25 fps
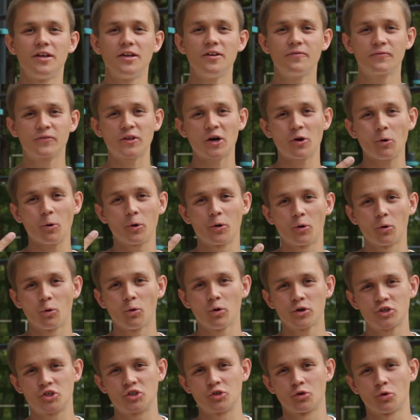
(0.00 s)
И второй
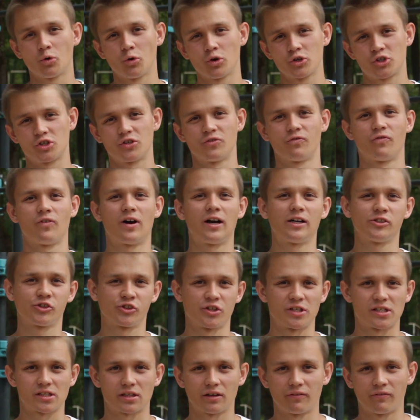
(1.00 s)
очень-очень
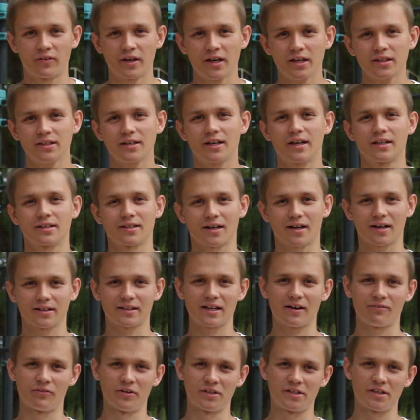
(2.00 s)
важный совет, это
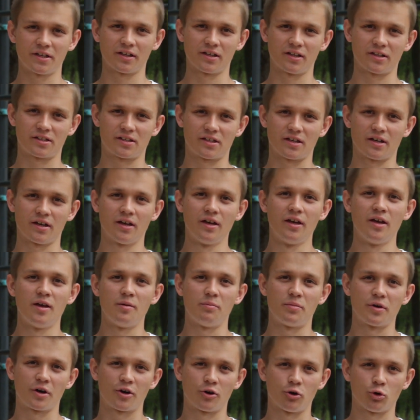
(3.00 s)
когда вы делаете
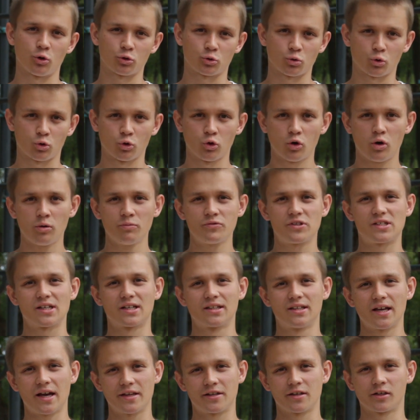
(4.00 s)
перелет углом,
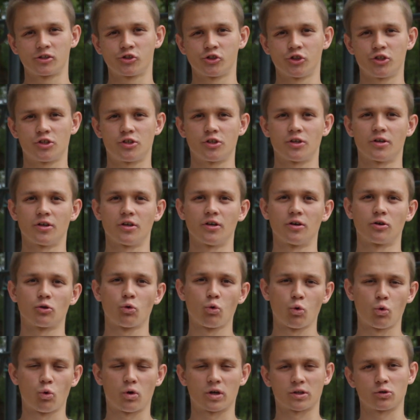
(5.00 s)
всегда держите
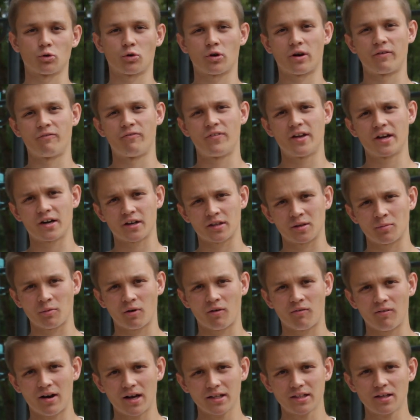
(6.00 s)
руку, которая верхним
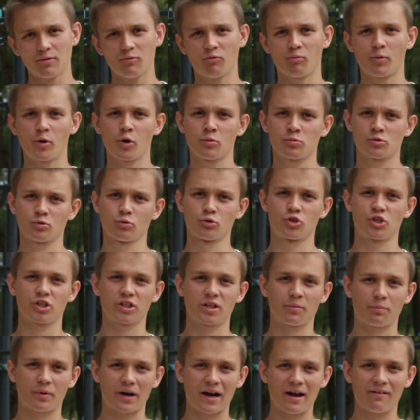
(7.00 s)
хватом, в моем случае
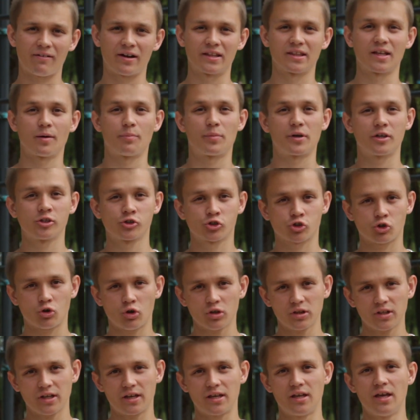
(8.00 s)
это правая,
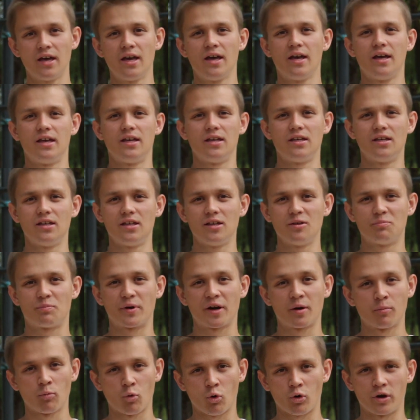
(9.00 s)
напряженной и
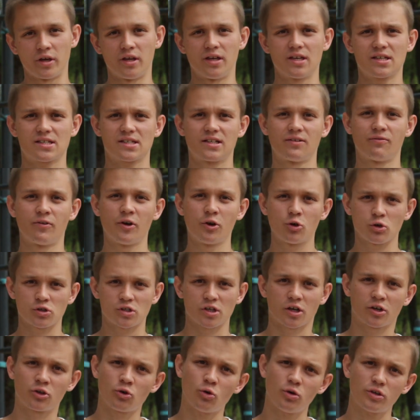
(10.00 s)
прямой. Если вы ее
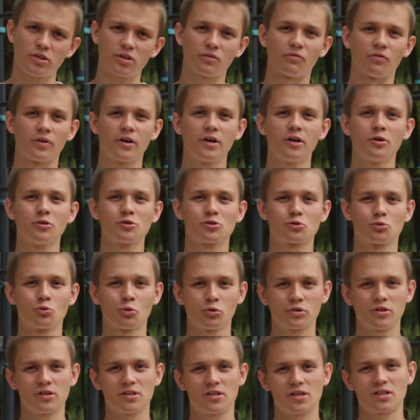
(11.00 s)
согнете, вы
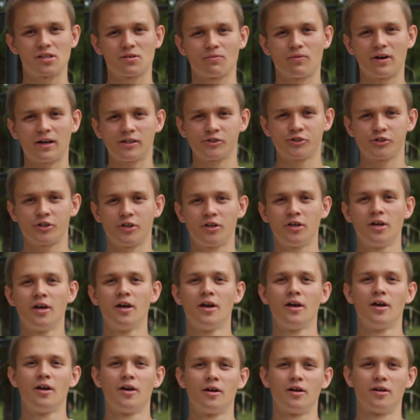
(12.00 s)
стукнетесь вашей
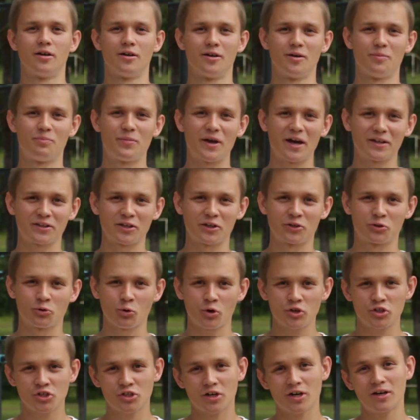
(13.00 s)
э, пятой
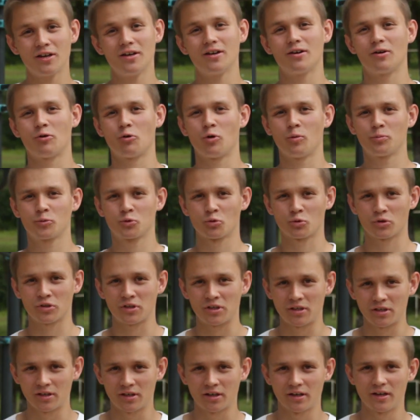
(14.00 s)
точкой об
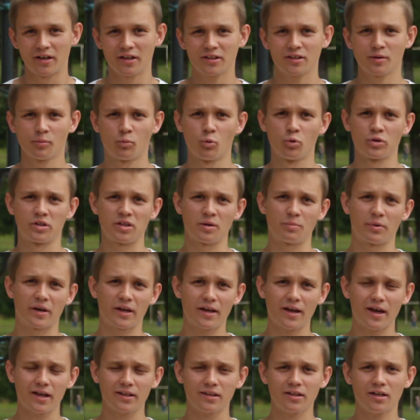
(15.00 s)
турник. Это будет
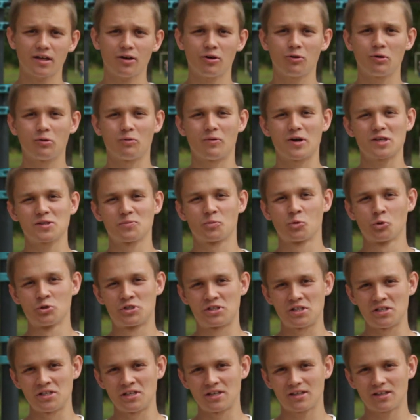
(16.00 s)
неприятно, у вас
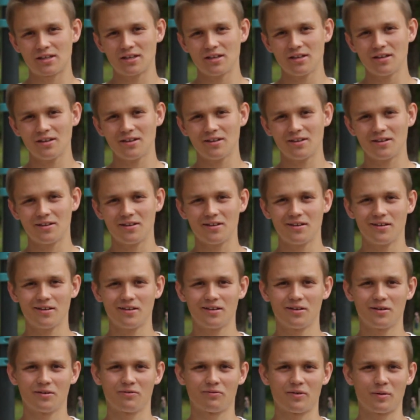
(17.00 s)
будут синяки
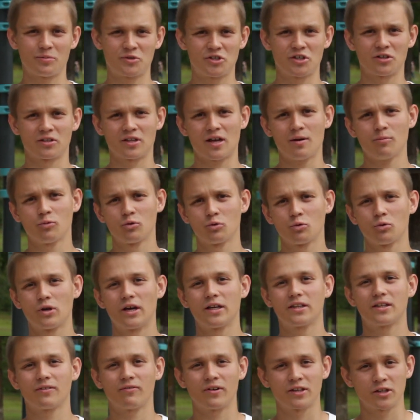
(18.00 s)
и вообще нам
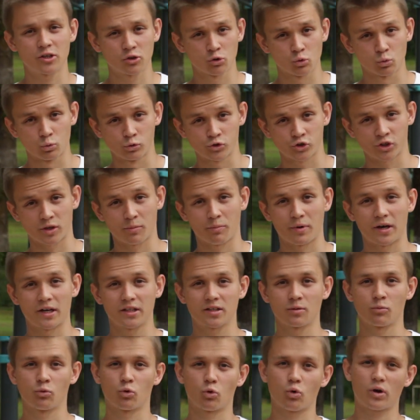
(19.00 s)
этого не нужно.
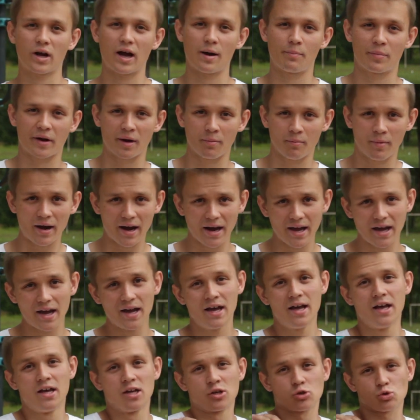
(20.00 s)
Поэтому рука
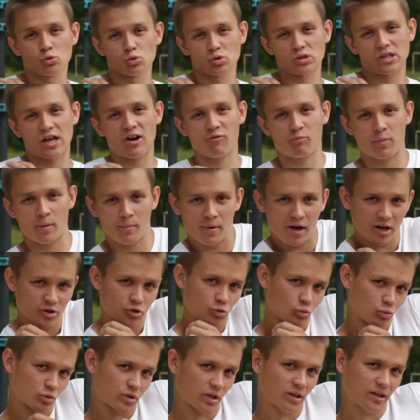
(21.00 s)
прямая, сустав по
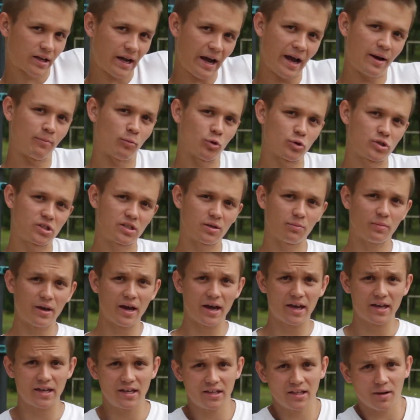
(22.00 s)
максимуму толкаем от
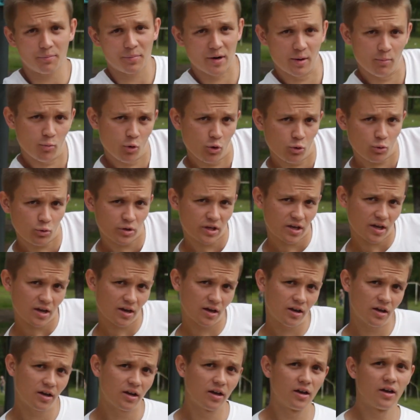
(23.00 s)
себя и на прямой
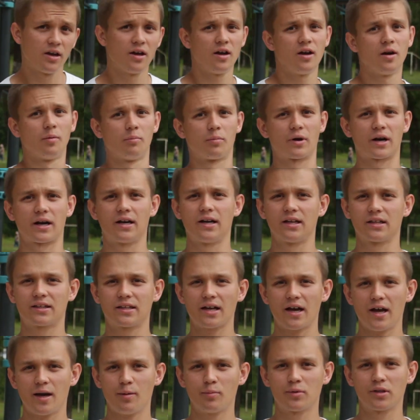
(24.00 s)
руке
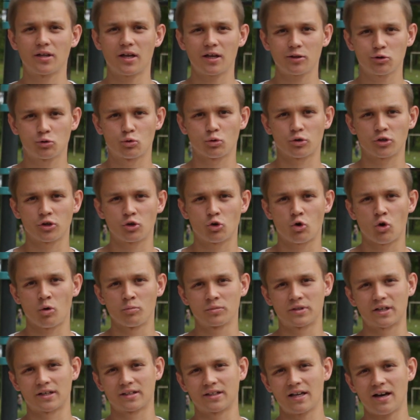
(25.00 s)
пролетаем над
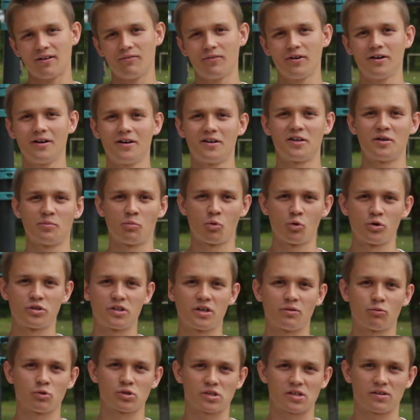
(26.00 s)
турником. Тогда вы не
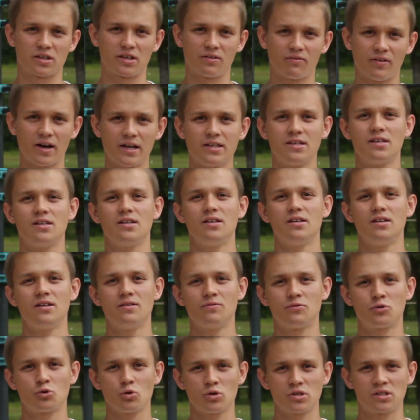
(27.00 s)
будете его задевать
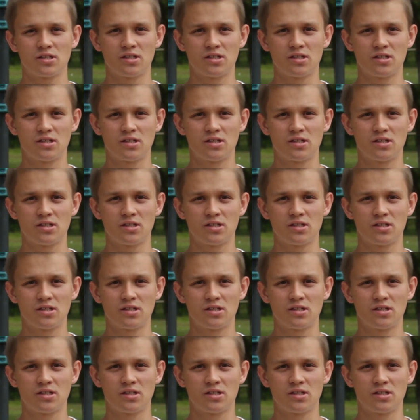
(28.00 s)
и все